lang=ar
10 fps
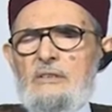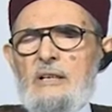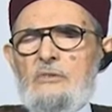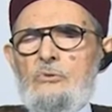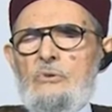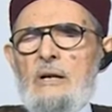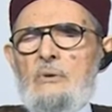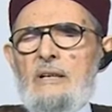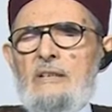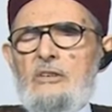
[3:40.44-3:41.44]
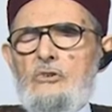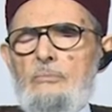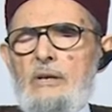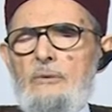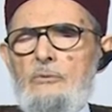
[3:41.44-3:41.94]
تقتلون
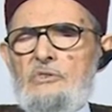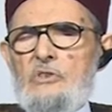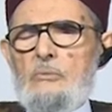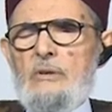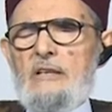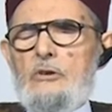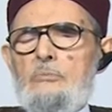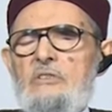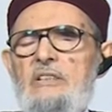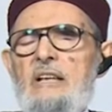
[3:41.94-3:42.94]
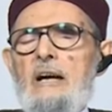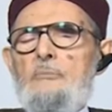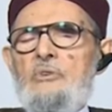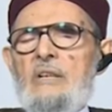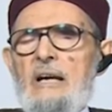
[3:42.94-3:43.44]
أولادكم بأنفسكم لأنكم
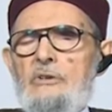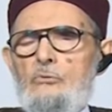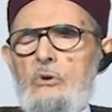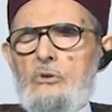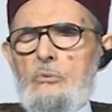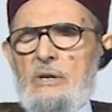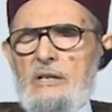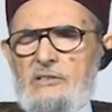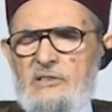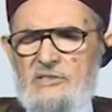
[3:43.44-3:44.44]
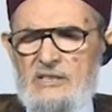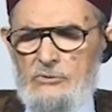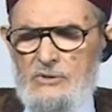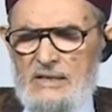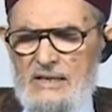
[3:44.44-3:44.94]
تدعمون عدوكم ولا
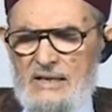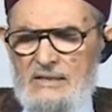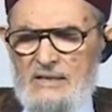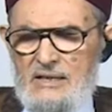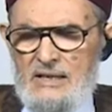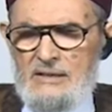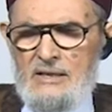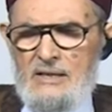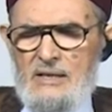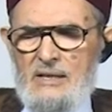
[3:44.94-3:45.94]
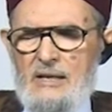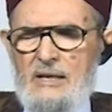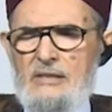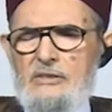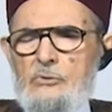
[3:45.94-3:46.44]
تستطيعون إلى حد الآن
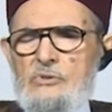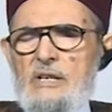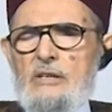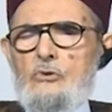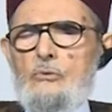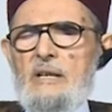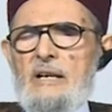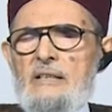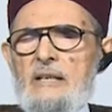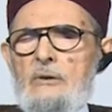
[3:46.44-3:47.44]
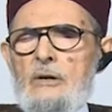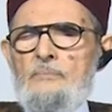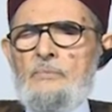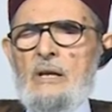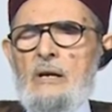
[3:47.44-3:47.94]
أن تجاهروا
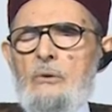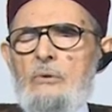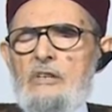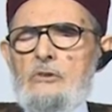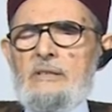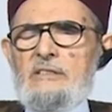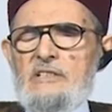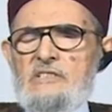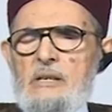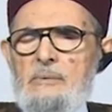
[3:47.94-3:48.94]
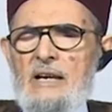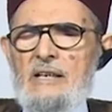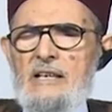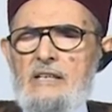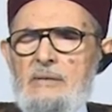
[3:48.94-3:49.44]
بالعداوة ويجب أن
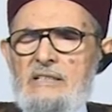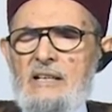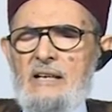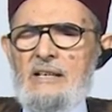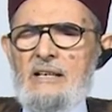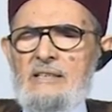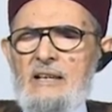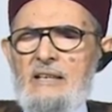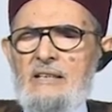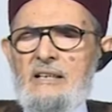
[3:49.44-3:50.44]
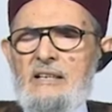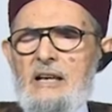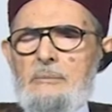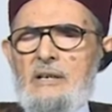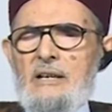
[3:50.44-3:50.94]
تجتمع كلمتنا على ذلك
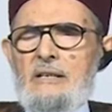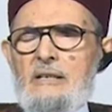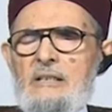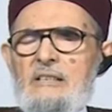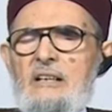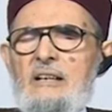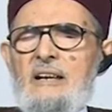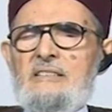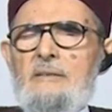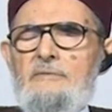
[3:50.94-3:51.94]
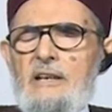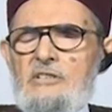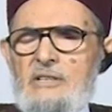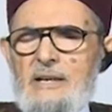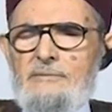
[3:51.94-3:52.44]
لا يبقى أن نتخاصم في
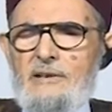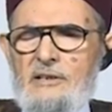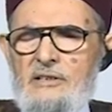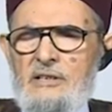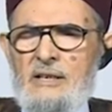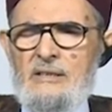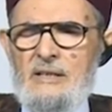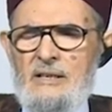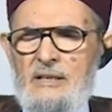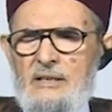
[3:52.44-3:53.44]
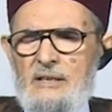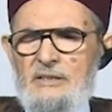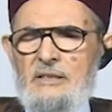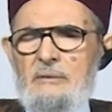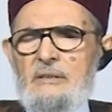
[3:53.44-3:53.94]
أشياء فرعية نحن